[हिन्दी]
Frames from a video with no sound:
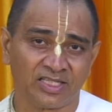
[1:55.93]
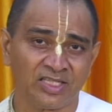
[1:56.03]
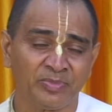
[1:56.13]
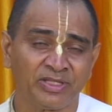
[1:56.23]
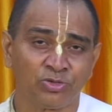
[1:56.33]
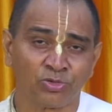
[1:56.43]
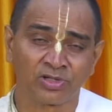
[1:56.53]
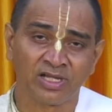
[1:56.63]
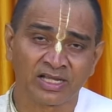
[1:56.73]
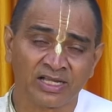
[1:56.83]
कि मैं
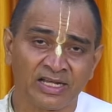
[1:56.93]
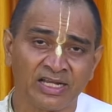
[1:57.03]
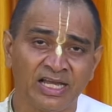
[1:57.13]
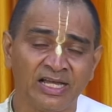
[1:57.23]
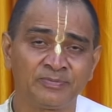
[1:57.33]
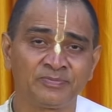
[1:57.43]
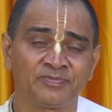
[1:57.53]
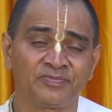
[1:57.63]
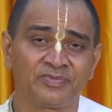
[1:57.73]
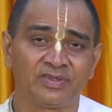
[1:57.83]
दुर्गा का नाम
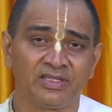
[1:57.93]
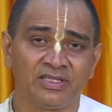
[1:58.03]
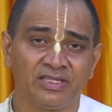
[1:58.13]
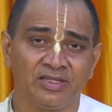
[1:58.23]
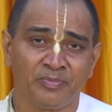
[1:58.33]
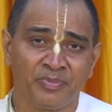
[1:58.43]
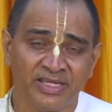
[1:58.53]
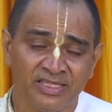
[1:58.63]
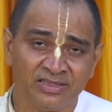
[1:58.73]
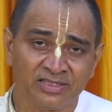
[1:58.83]
मैं
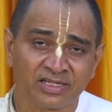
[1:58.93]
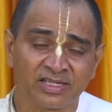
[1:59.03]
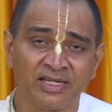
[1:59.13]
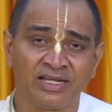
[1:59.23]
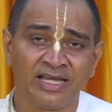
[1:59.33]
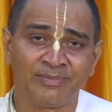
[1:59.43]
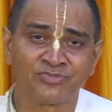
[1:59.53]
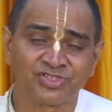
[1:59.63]
इंद्र का नाम